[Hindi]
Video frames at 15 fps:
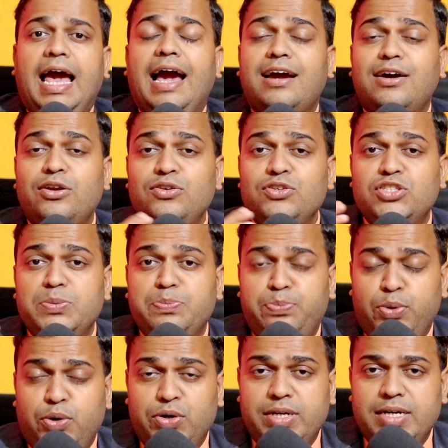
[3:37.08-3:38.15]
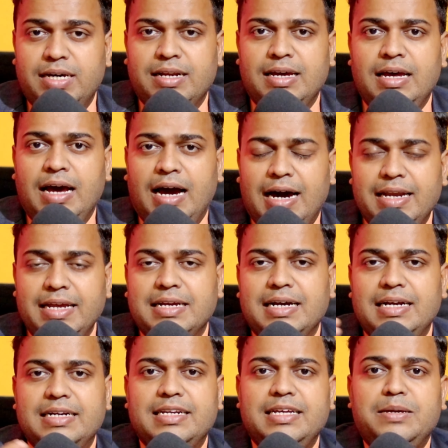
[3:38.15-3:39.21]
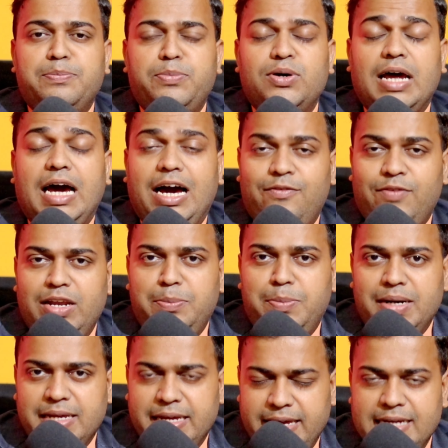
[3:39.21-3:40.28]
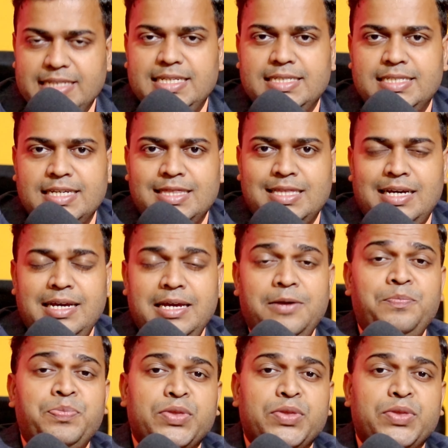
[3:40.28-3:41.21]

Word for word: अक्रॉस द बॉर्डर हर एक कंट्री पर अवेलेबल किया जा सकता है